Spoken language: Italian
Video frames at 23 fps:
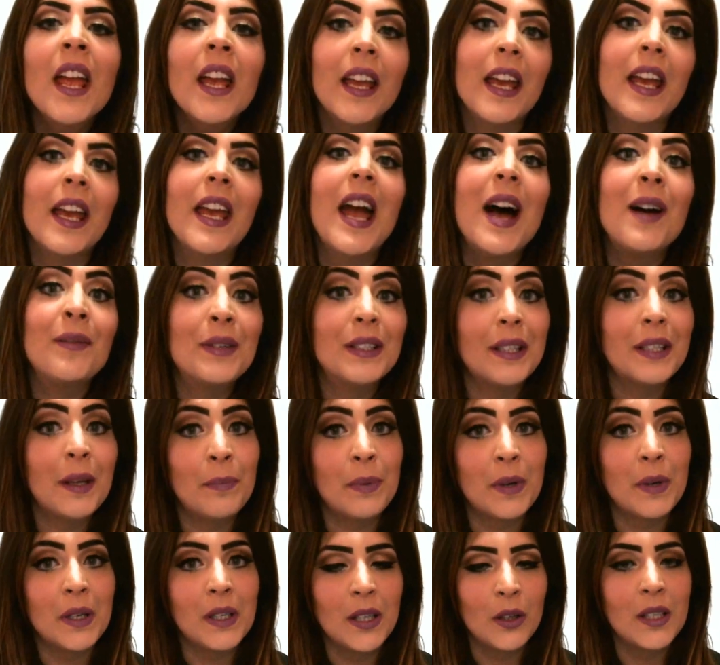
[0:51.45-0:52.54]
che avete
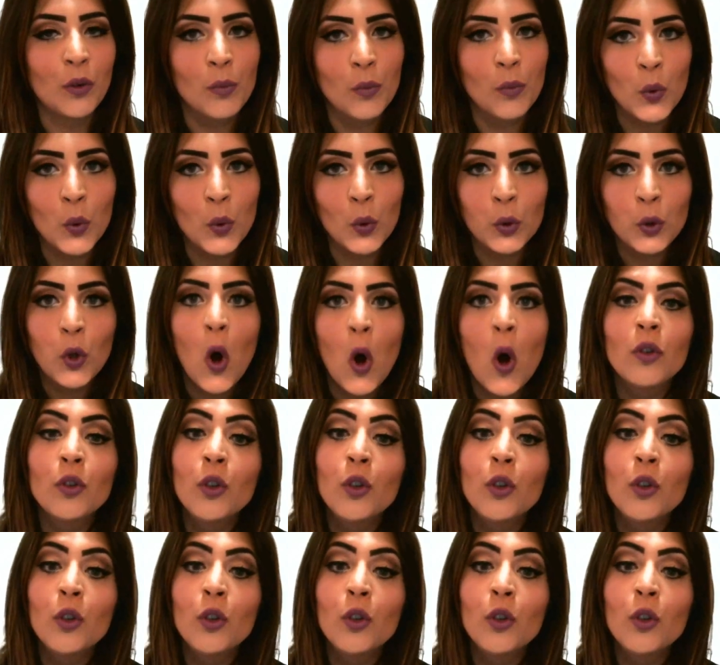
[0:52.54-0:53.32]
apprezzato molto.